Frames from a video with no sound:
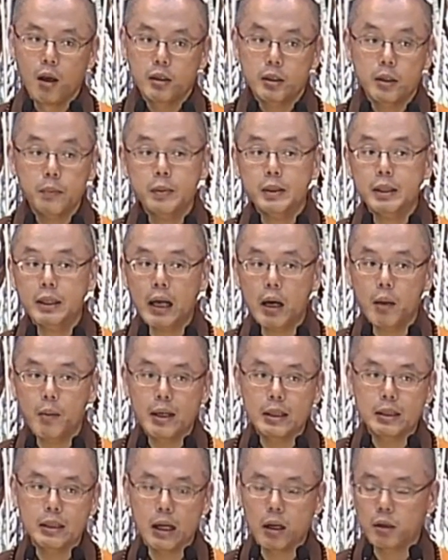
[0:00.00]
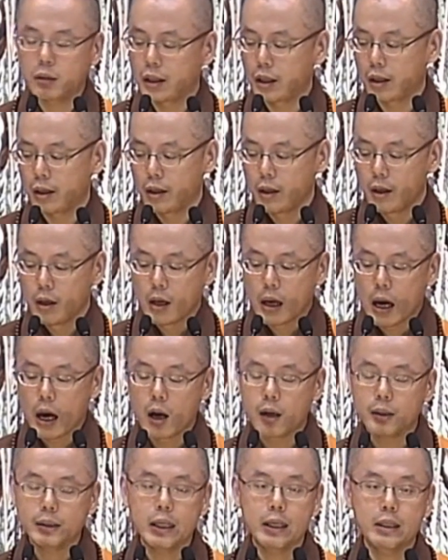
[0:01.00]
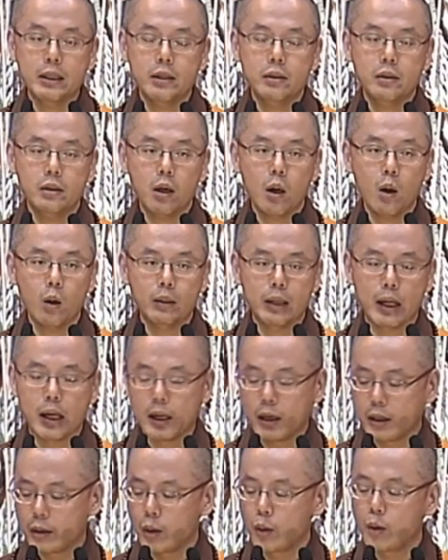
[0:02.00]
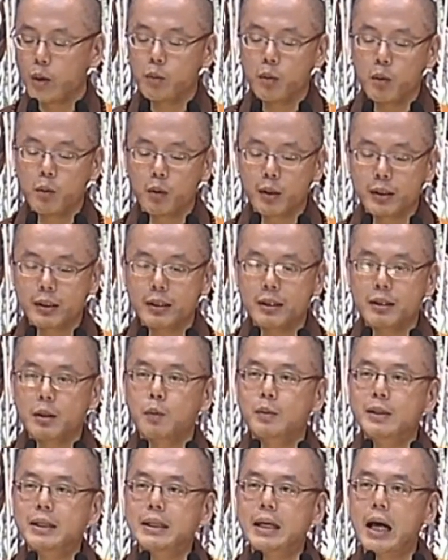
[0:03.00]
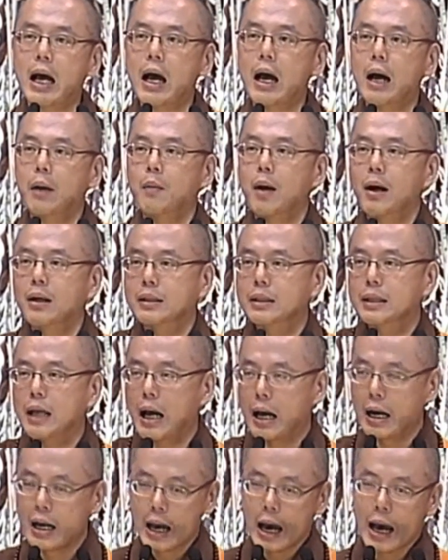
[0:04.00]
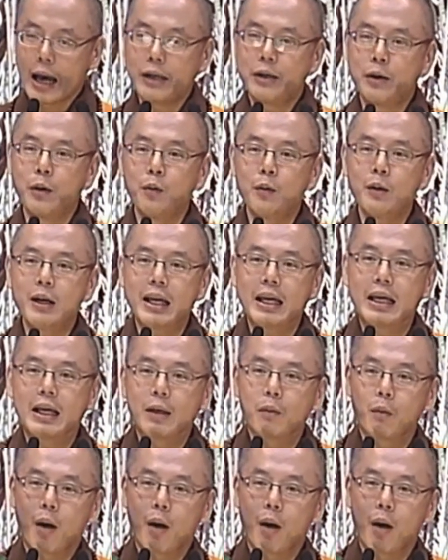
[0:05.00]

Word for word: 这不是开玩笑的。好，点的时候呢，有人问我是由下往上，还由里